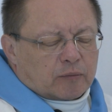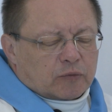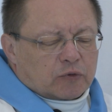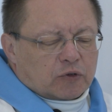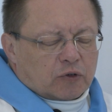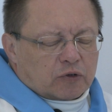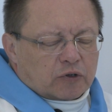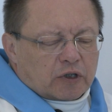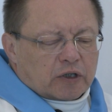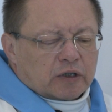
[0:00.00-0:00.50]
a
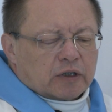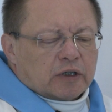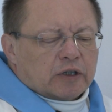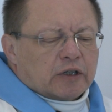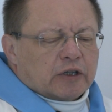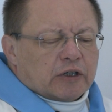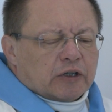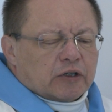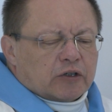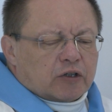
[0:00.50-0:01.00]
to Nie.
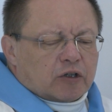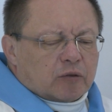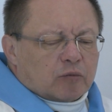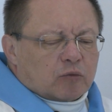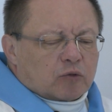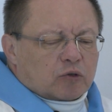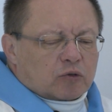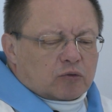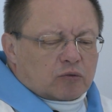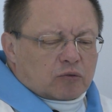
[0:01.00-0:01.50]

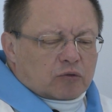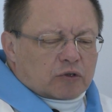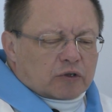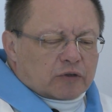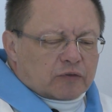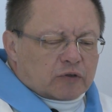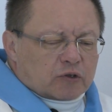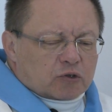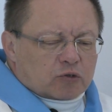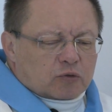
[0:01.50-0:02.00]
Tym,
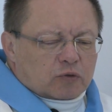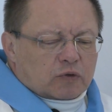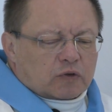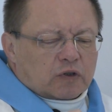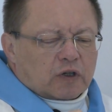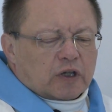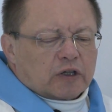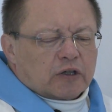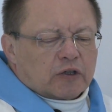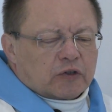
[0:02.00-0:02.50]
który
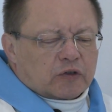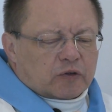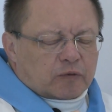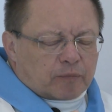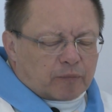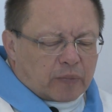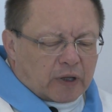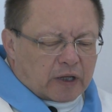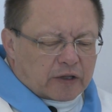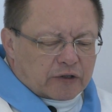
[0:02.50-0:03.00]
wyrzuca,
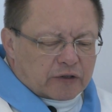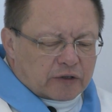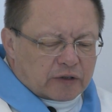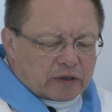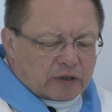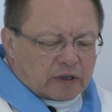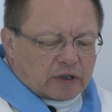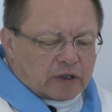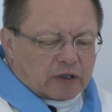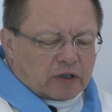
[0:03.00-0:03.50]
jest Pan.
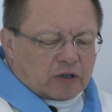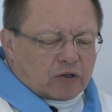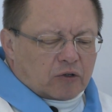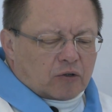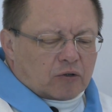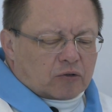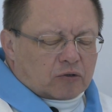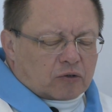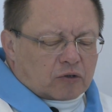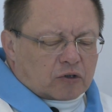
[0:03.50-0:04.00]
I
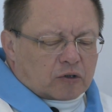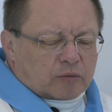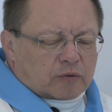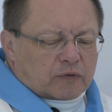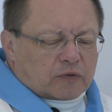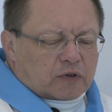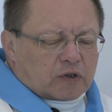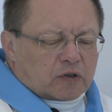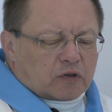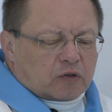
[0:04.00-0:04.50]
On to robi
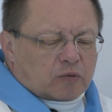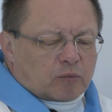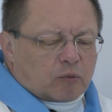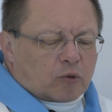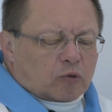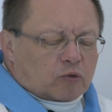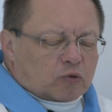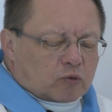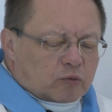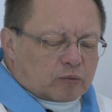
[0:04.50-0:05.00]
w ten
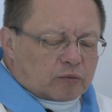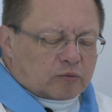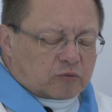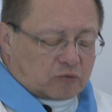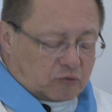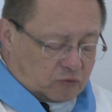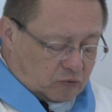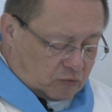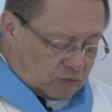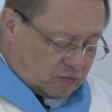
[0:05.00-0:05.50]
sposób.
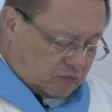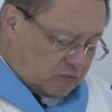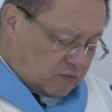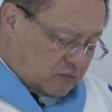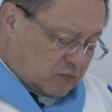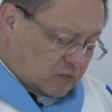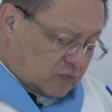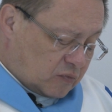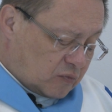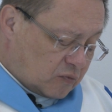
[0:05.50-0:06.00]

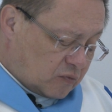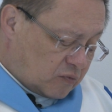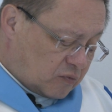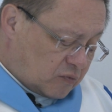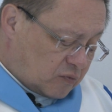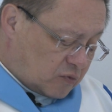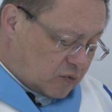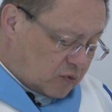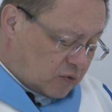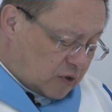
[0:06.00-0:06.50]

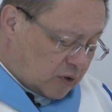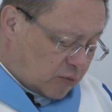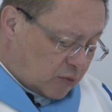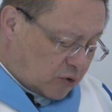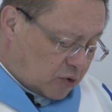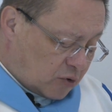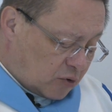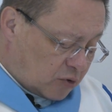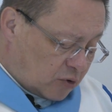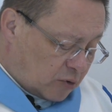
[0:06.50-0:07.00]

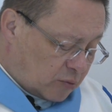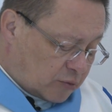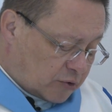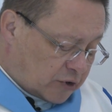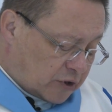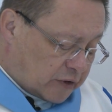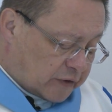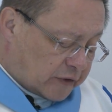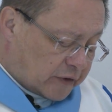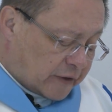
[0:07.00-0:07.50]
Czujemy to
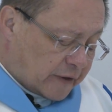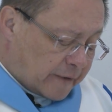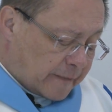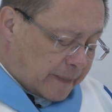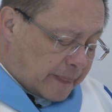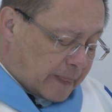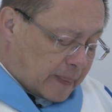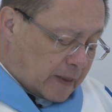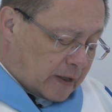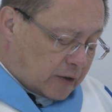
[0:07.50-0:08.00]
dobrze,
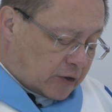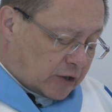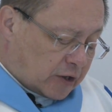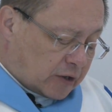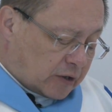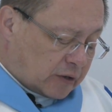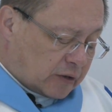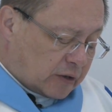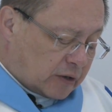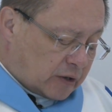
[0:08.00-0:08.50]
że
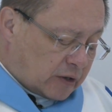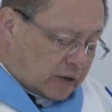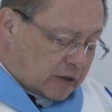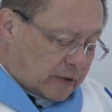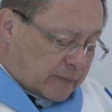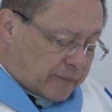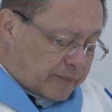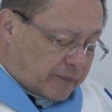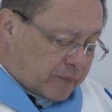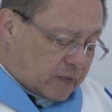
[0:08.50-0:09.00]
e,
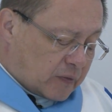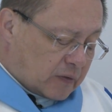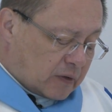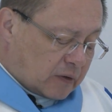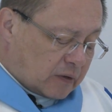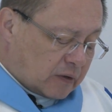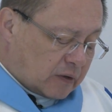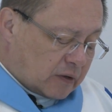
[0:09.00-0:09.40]
e,